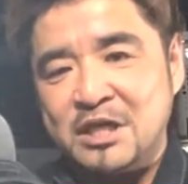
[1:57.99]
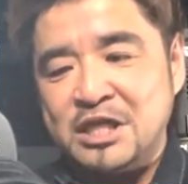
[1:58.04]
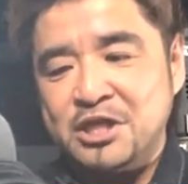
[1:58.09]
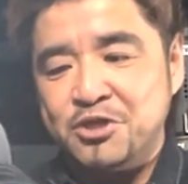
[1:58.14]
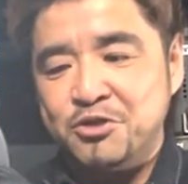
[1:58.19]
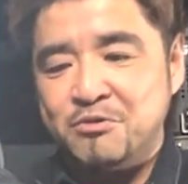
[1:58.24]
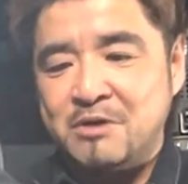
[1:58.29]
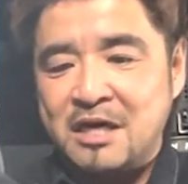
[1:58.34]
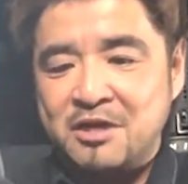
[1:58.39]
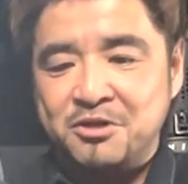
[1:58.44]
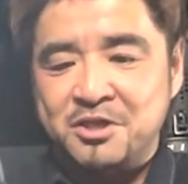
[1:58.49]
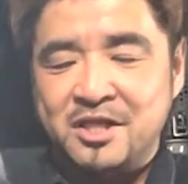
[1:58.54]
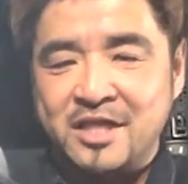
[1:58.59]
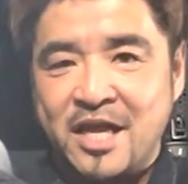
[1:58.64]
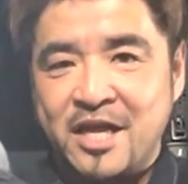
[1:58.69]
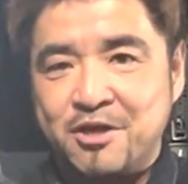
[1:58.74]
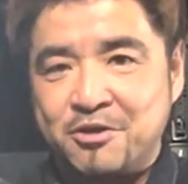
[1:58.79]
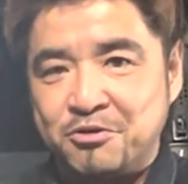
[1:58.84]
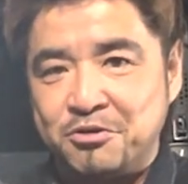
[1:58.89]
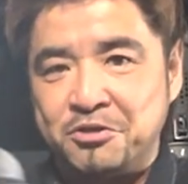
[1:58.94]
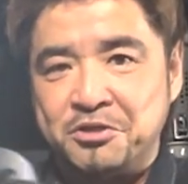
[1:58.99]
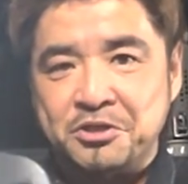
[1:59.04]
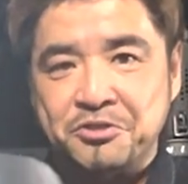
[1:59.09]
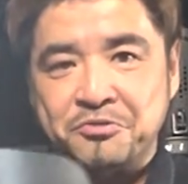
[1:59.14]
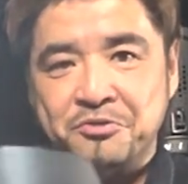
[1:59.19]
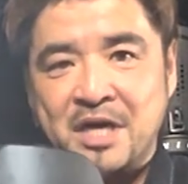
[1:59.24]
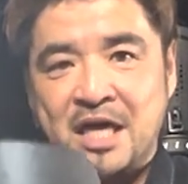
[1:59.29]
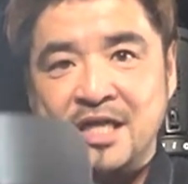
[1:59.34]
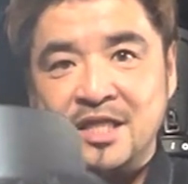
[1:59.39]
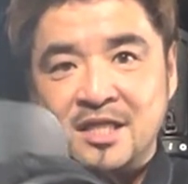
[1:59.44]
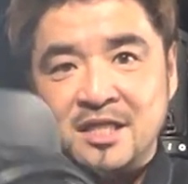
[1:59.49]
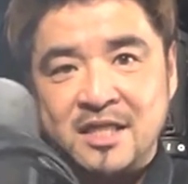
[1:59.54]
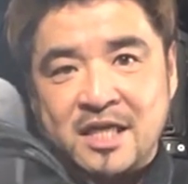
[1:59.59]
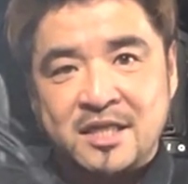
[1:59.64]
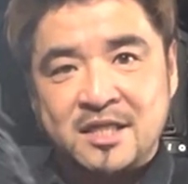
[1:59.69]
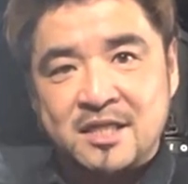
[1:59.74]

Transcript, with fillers: リニューアルしていくっていう感じで